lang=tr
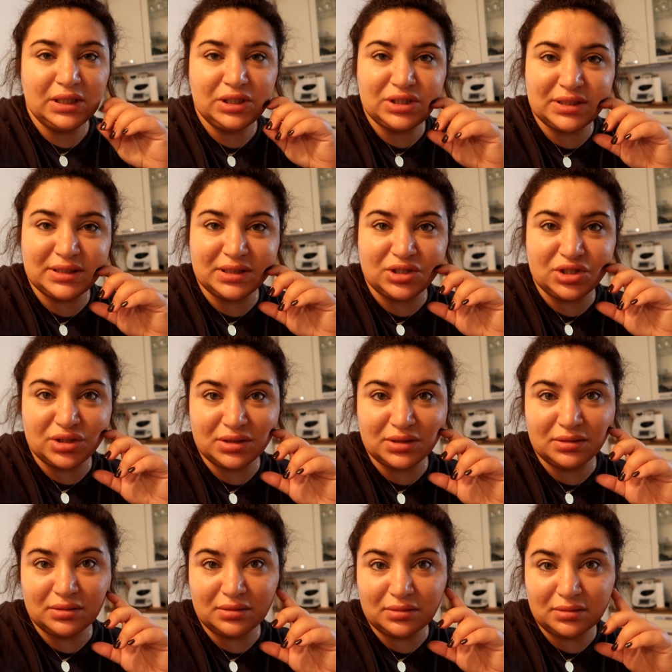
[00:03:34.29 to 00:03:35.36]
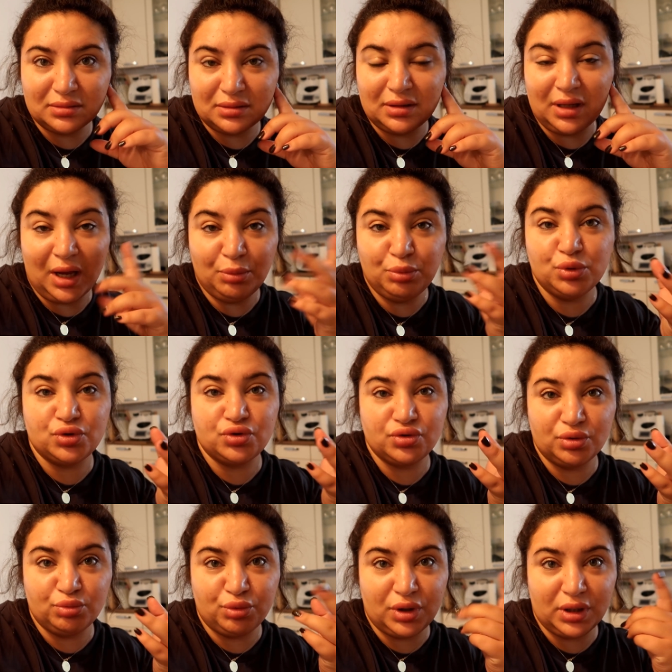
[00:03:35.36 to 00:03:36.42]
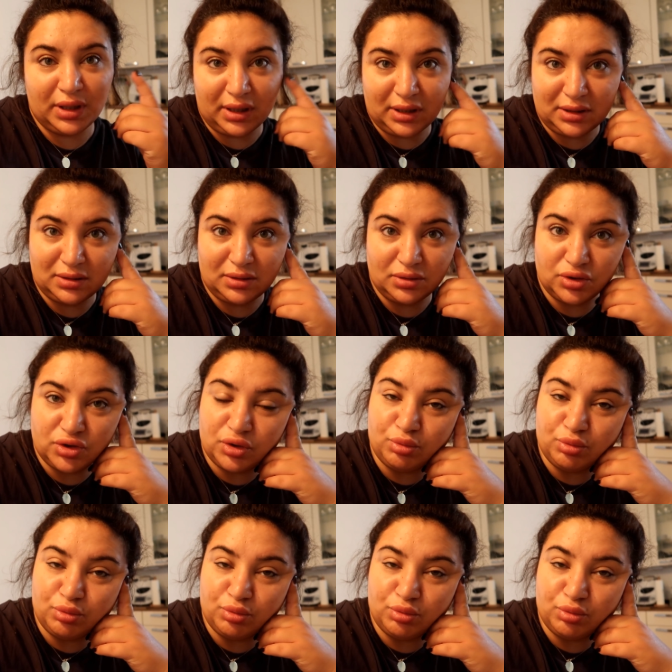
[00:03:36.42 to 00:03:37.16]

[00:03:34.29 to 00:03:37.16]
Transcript: İşte saçın ne yapıyorsun da bu kadar